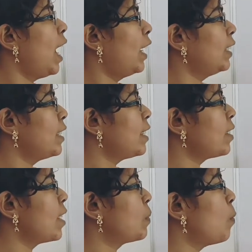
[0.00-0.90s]
அண்ட் திஸ்
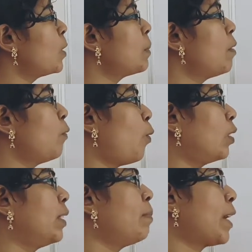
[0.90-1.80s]
இஸ் ரெஸ்பான்சிபிள்
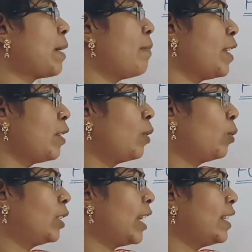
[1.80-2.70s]
ஃபார் த ப்ரைமரி
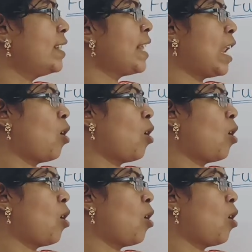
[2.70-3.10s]
க்ரோத் தட் இஸ்